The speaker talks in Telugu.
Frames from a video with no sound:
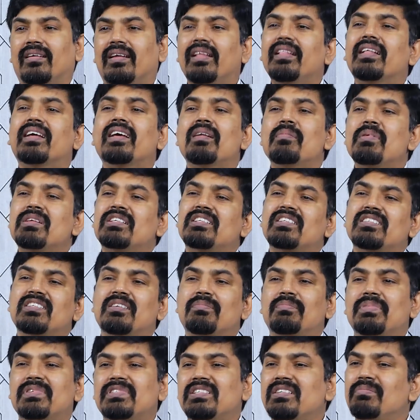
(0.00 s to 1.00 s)
ఎందుకని మంచిదని
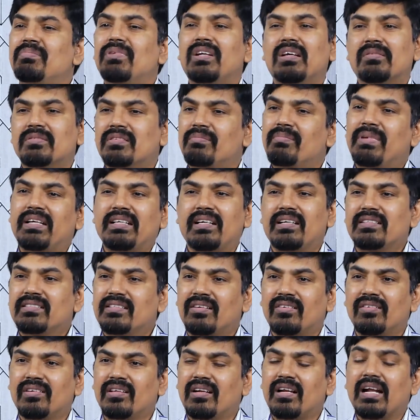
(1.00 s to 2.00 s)
చెప్పేసి ప్రొడక్షన్ బై
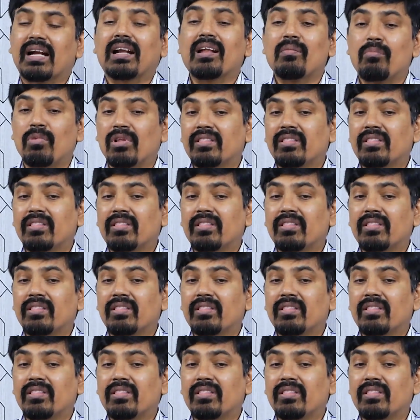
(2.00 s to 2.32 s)
చేస్తూ ఉంటారు అట్లా